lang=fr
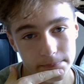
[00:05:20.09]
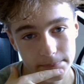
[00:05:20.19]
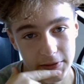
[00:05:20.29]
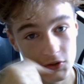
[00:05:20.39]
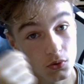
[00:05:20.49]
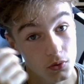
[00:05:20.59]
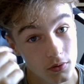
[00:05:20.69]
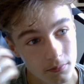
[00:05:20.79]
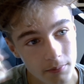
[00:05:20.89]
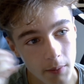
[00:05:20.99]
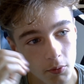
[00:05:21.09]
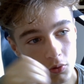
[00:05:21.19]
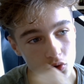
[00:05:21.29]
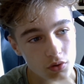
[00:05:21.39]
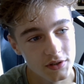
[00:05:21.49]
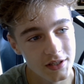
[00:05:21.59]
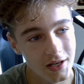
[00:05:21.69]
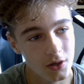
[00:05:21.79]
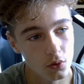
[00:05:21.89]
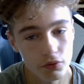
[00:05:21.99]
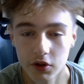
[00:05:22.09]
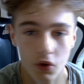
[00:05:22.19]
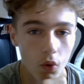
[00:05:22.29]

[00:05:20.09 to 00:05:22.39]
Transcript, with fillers: Parce que Barbe Blanche aussi, là, le fluide